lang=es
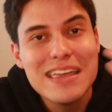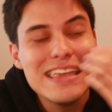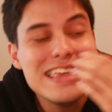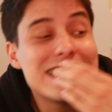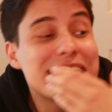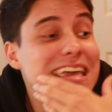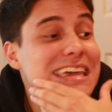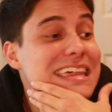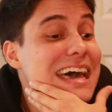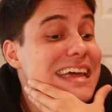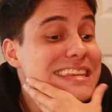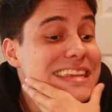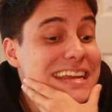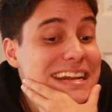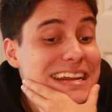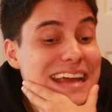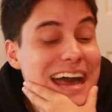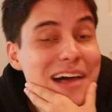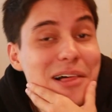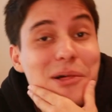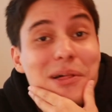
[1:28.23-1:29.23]
Y quedé
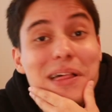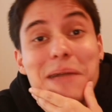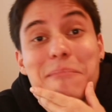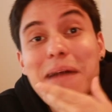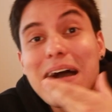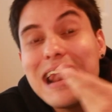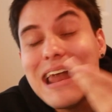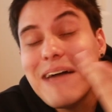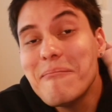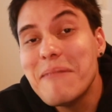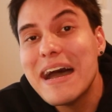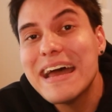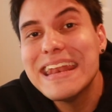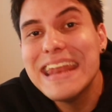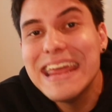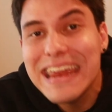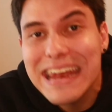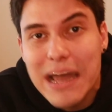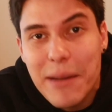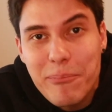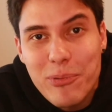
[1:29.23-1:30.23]
aterrado de mala
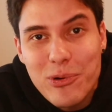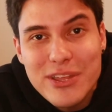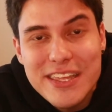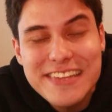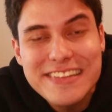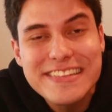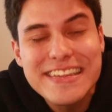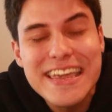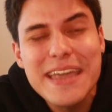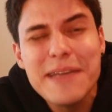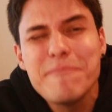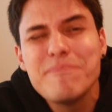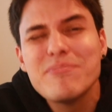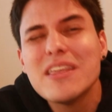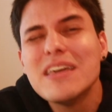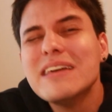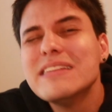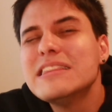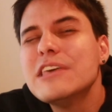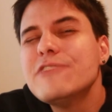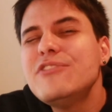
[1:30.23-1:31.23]
manera, porque es que
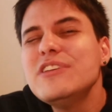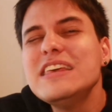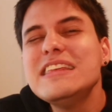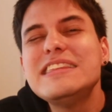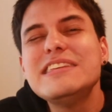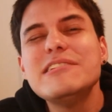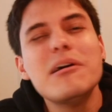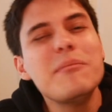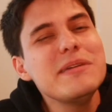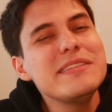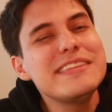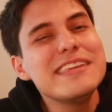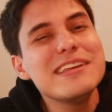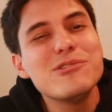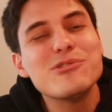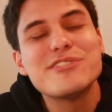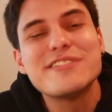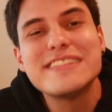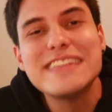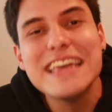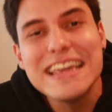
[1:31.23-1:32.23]
definitivamente
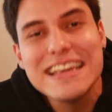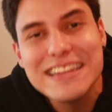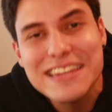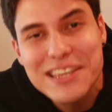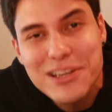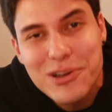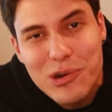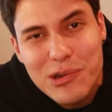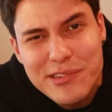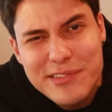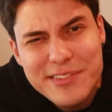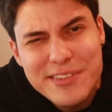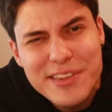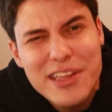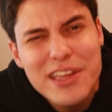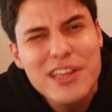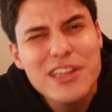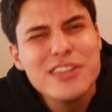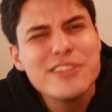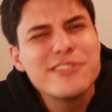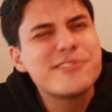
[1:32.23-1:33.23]
los técnicos
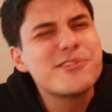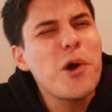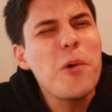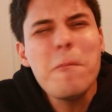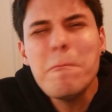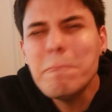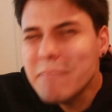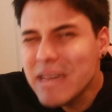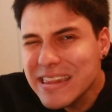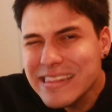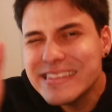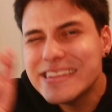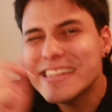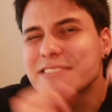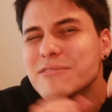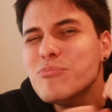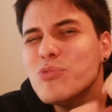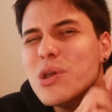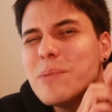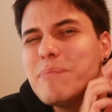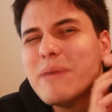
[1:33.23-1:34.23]
son
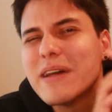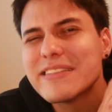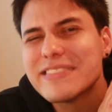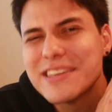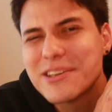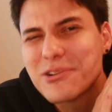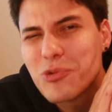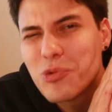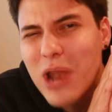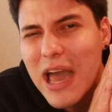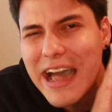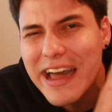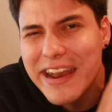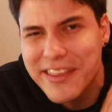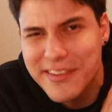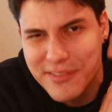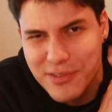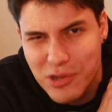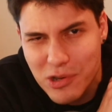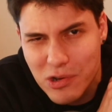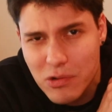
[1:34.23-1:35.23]
mentes muy
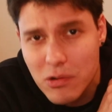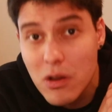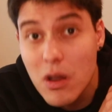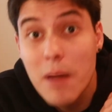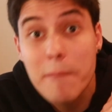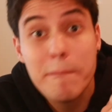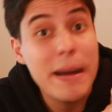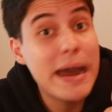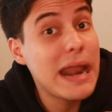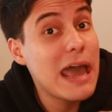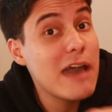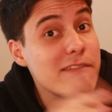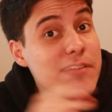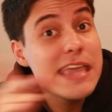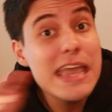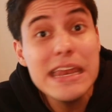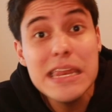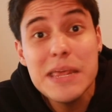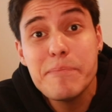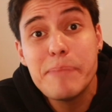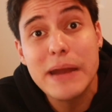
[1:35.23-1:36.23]
particulares, ¿no? Para
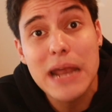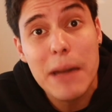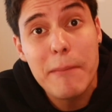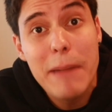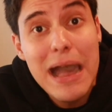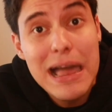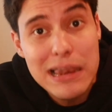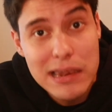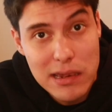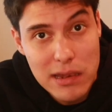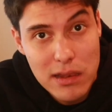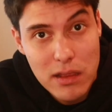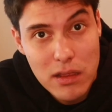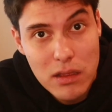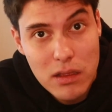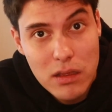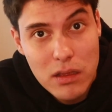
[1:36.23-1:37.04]
bien y para mal.